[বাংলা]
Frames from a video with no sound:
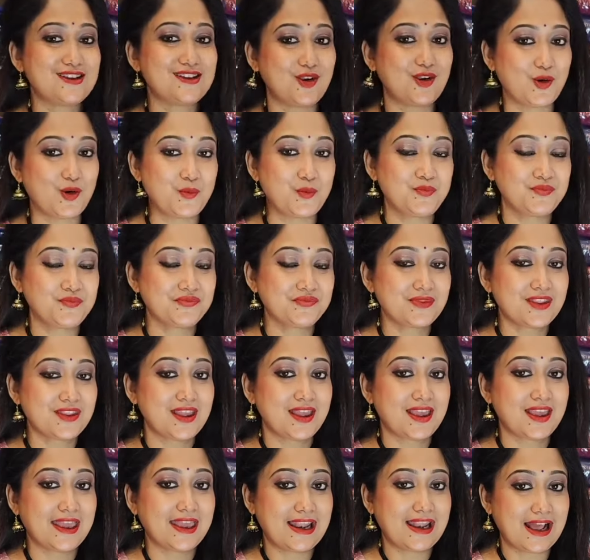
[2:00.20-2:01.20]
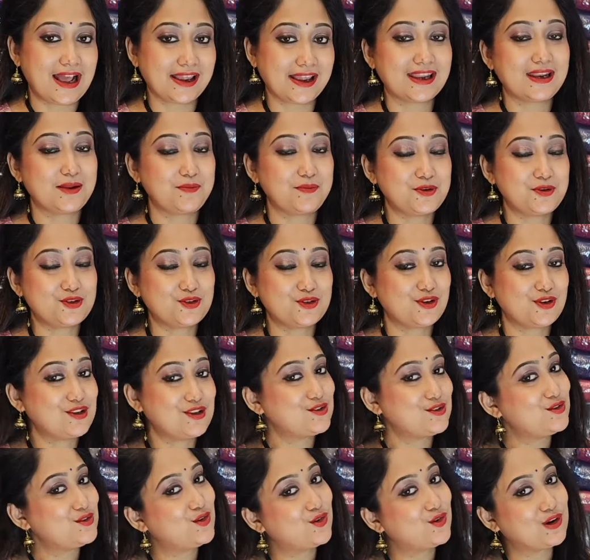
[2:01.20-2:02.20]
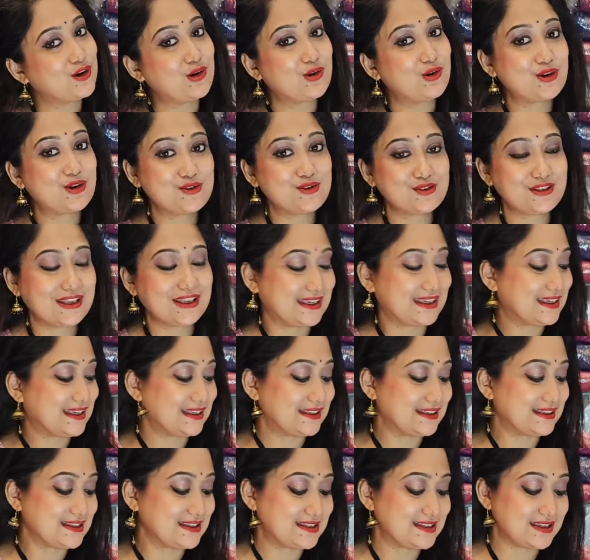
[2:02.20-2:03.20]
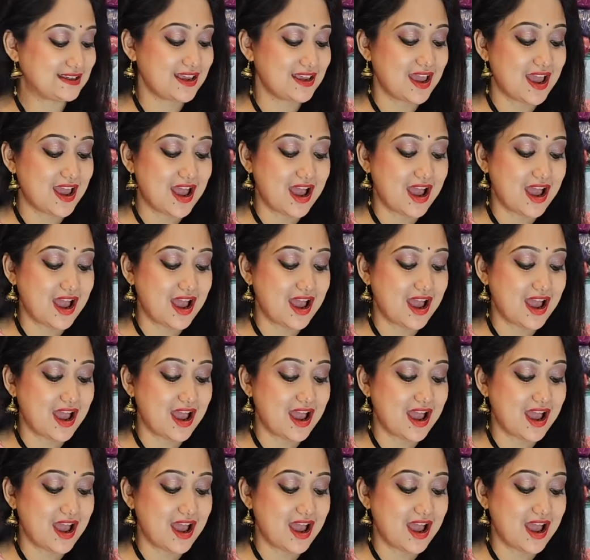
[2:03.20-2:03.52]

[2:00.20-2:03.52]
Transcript: ছিল এর আগের এপিসোডে এই জন্য ওটাও কিছু দেখিয়ে দিচ্ছি